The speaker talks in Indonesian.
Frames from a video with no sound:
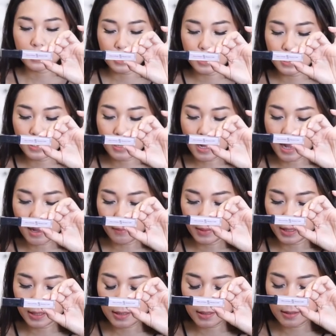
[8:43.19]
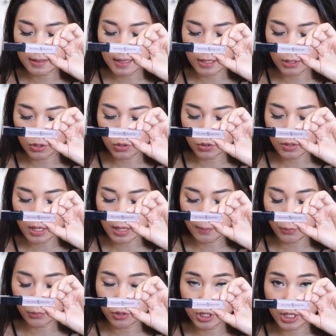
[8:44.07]
si Ika Amels dan juga
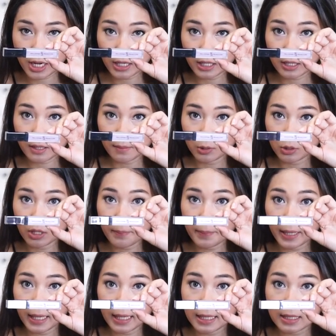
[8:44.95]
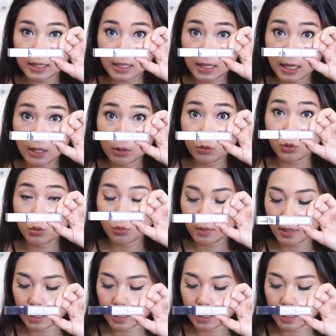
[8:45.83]
Puce. Ini kebetulan packagingnya lucu